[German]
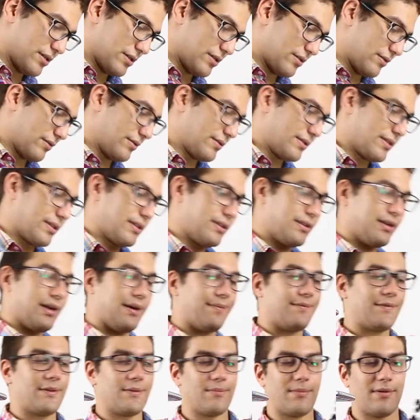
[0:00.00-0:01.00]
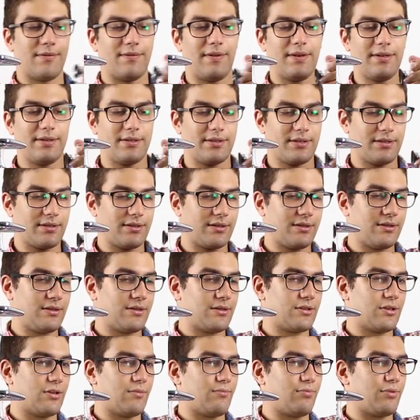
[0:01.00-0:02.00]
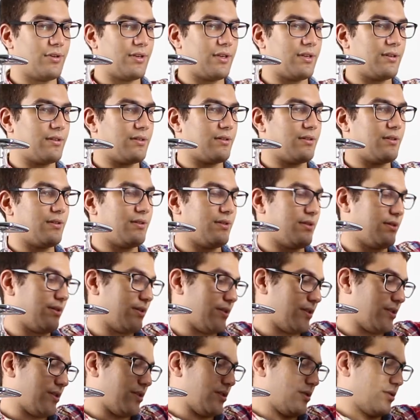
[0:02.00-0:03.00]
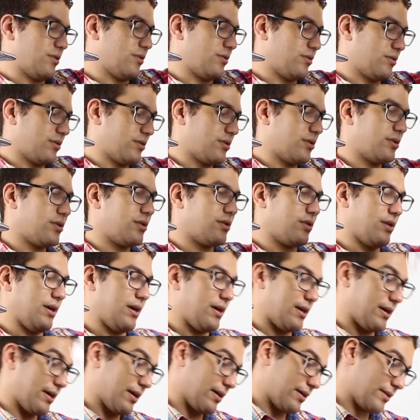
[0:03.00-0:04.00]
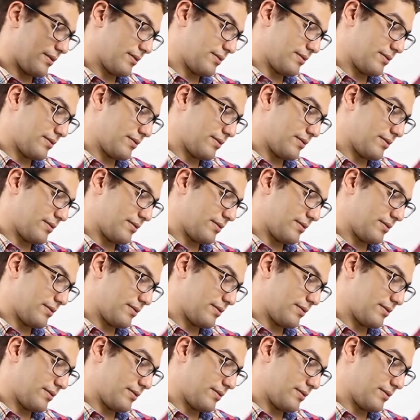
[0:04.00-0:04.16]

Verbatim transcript: Und hier haben wir nochmal weitere Komponenten. Und ja,